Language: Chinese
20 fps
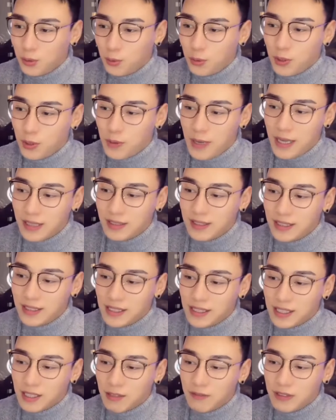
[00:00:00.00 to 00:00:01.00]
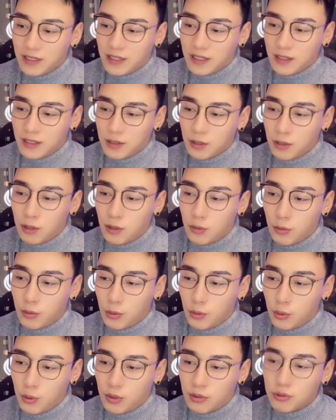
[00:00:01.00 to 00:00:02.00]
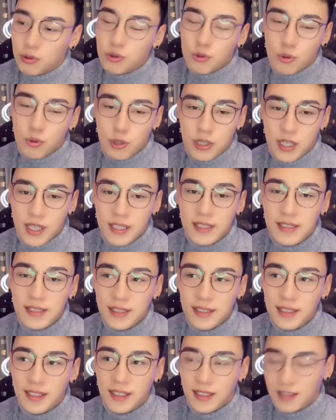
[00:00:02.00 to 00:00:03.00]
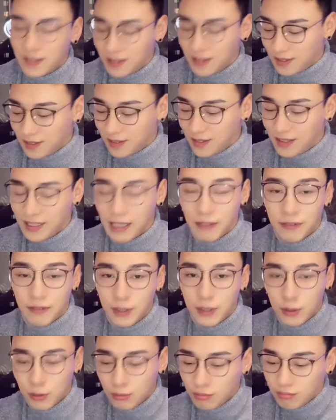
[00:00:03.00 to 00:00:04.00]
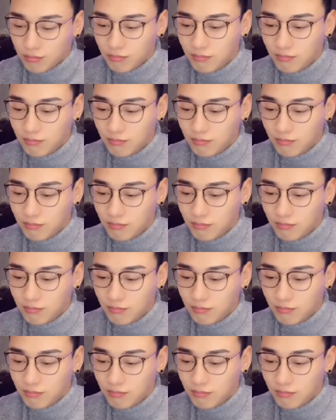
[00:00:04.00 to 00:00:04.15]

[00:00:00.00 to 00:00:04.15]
问完自己这个问题之后，我我我沉思了两分钟，